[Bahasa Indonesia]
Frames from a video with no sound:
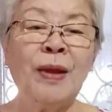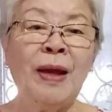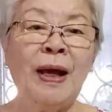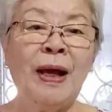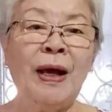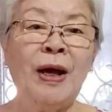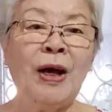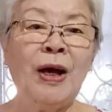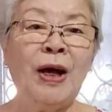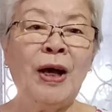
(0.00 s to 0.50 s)

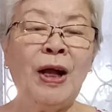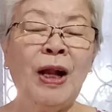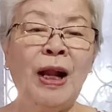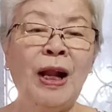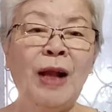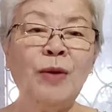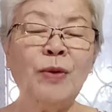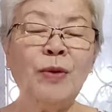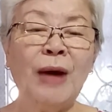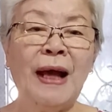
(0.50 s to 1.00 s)
Eh,
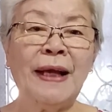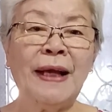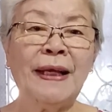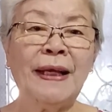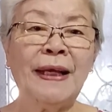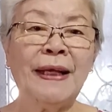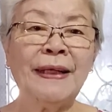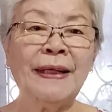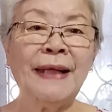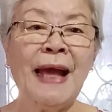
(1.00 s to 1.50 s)
lalu
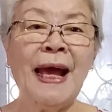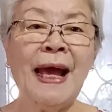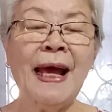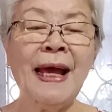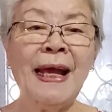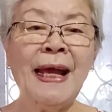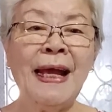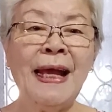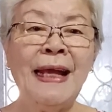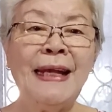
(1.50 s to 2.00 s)
akhirnya
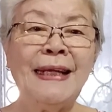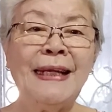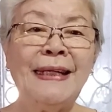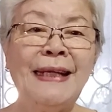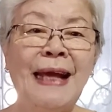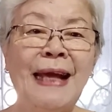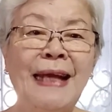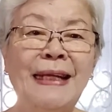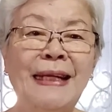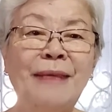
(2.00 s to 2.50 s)

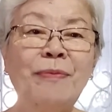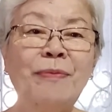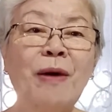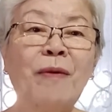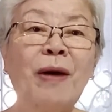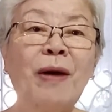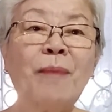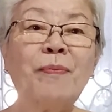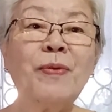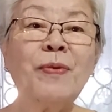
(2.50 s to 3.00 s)
dia
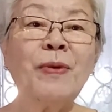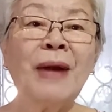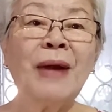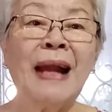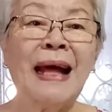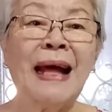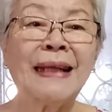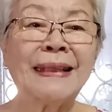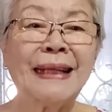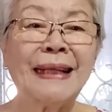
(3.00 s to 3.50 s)
dibawa
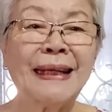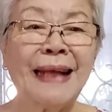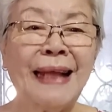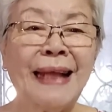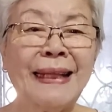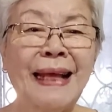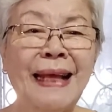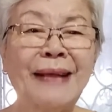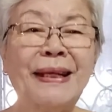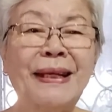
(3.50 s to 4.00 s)
pulang
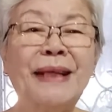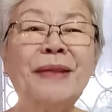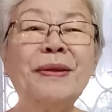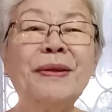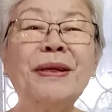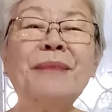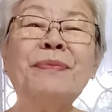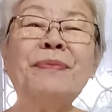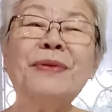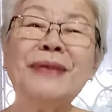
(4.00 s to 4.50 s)
ternyata itu
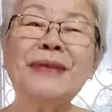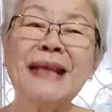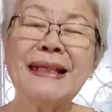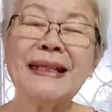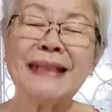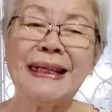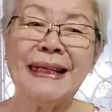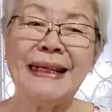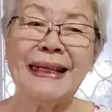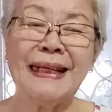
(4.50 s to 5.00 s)
ibunya
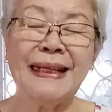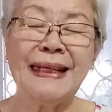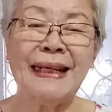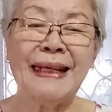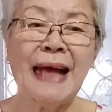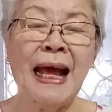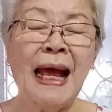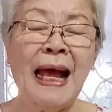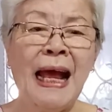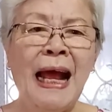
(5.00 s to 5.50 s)
sendiri ya